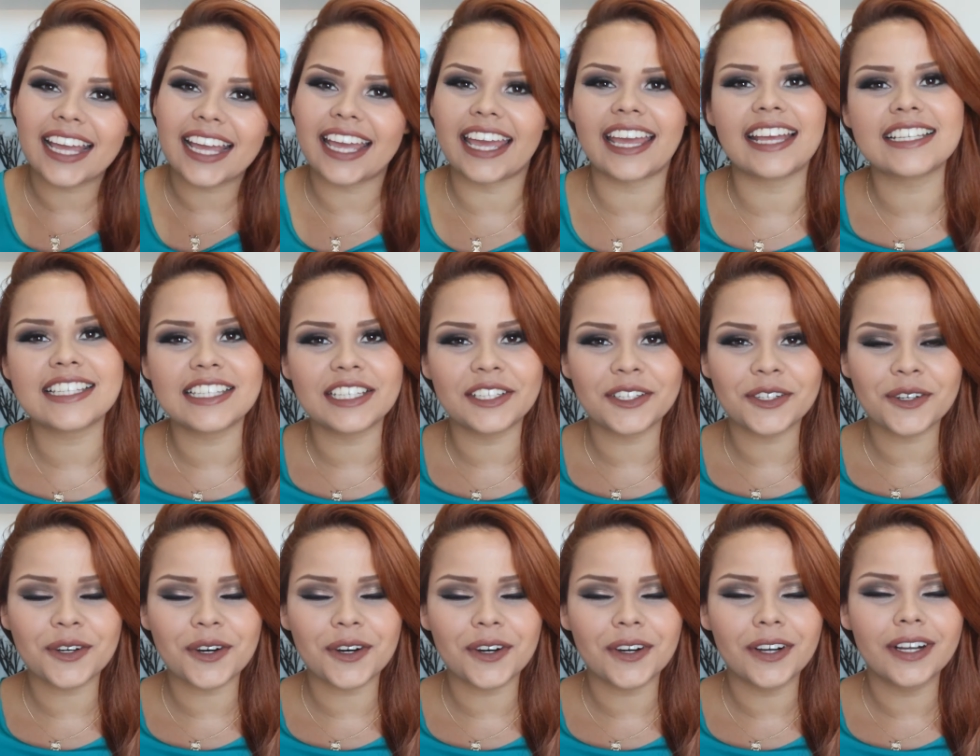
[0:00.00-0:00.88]
Quem
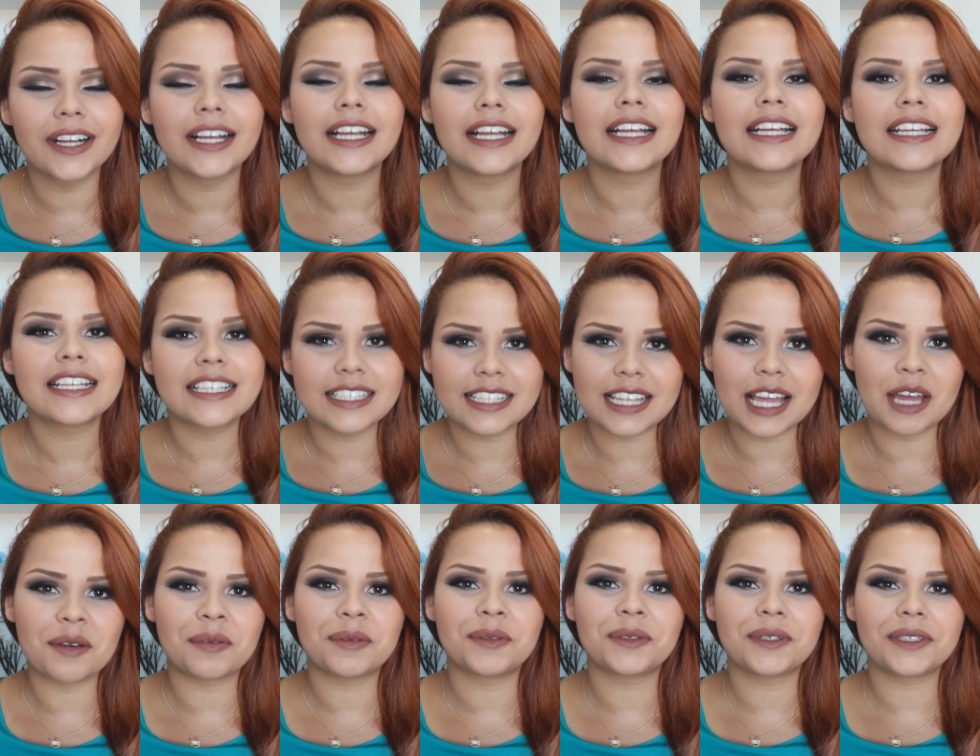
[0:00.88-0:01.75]
assinou
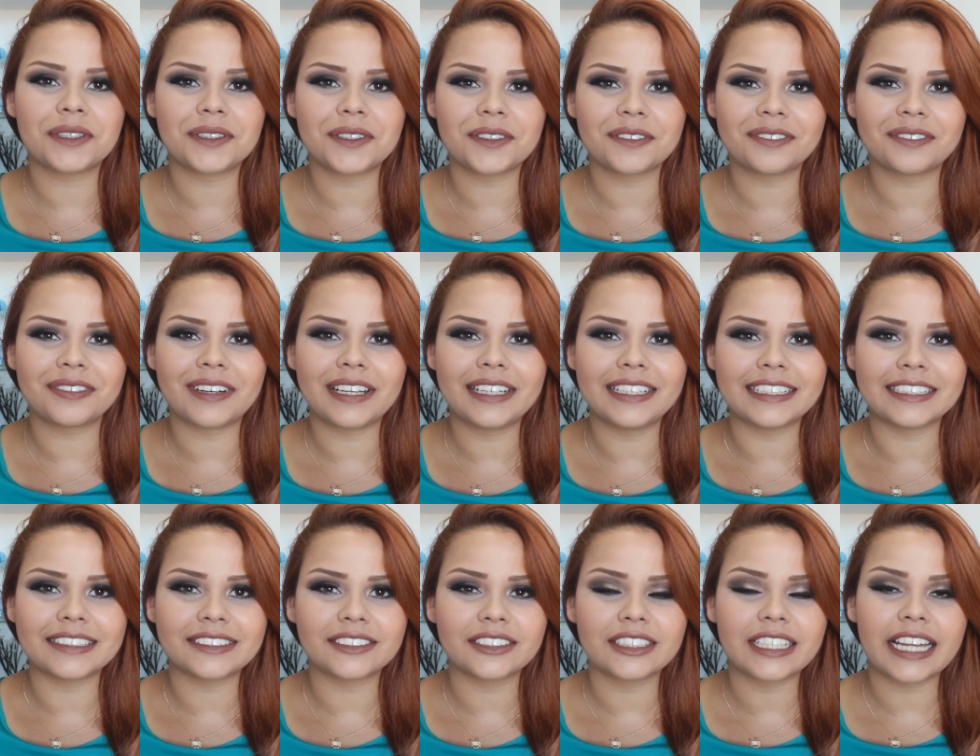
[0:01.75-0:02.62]
sabe do que eu tô
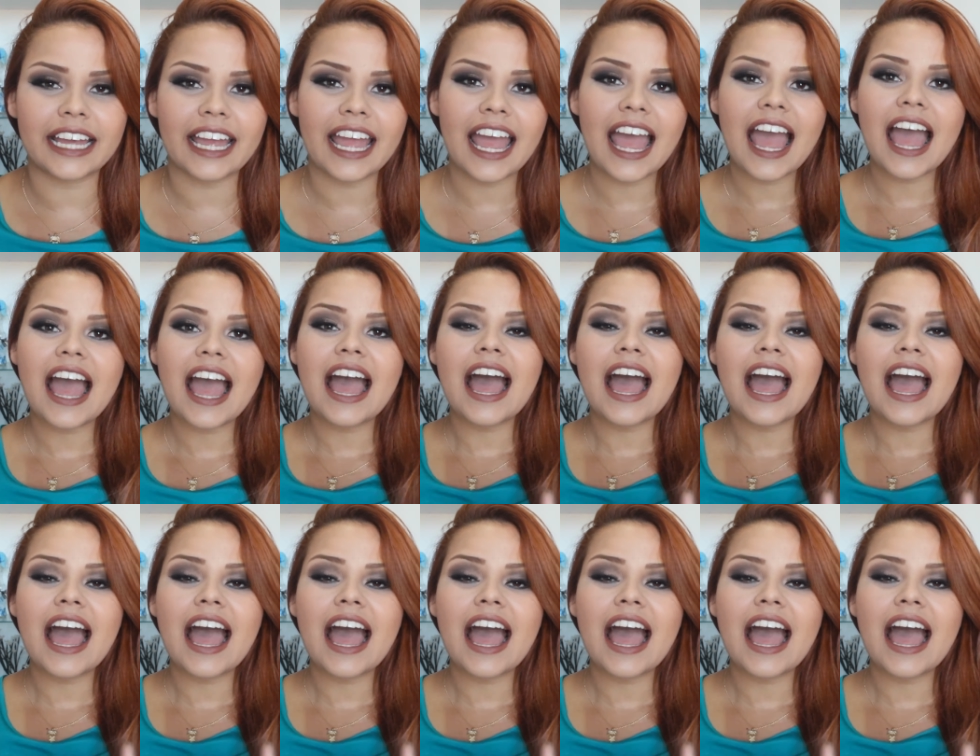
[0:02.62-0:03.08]
falando, né?